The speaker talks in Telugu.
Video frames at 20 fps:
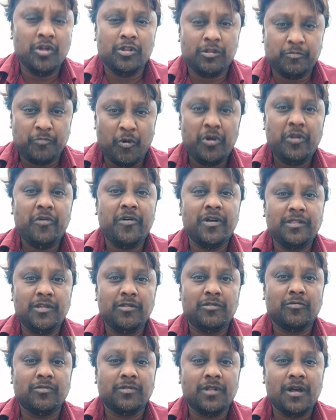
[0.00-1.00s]
స్పోర్టివ్గా
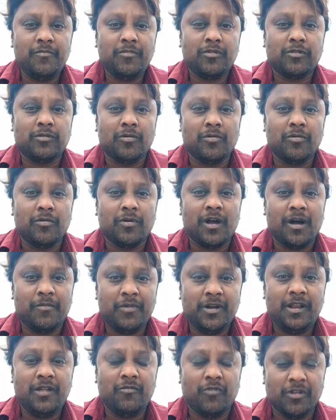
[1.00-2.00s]
తీసుకుందాం సో
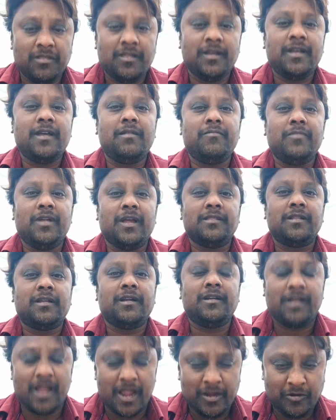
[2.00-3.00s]
కాబట్టి వన్స్ అగైన్ మీ
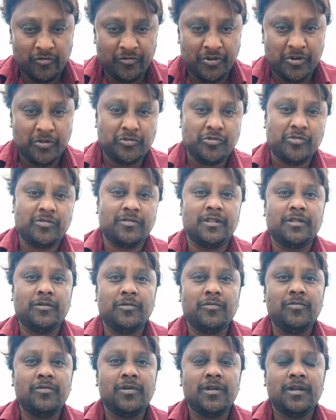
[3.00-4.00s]
అందరికీ థ్యాంక్ యూ వీడియో
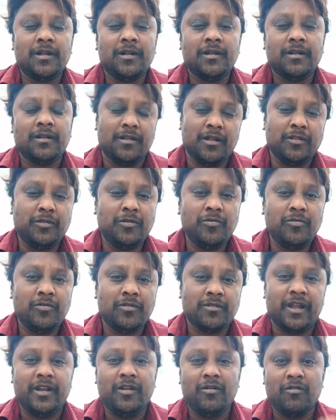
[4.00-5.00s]
చూసినందుకు నందు
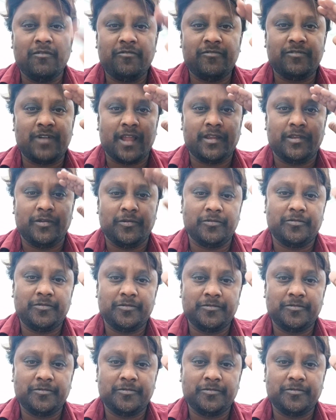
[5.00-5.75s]
సైనింగ్ ఆఫ్ థ్యాంక్ యూ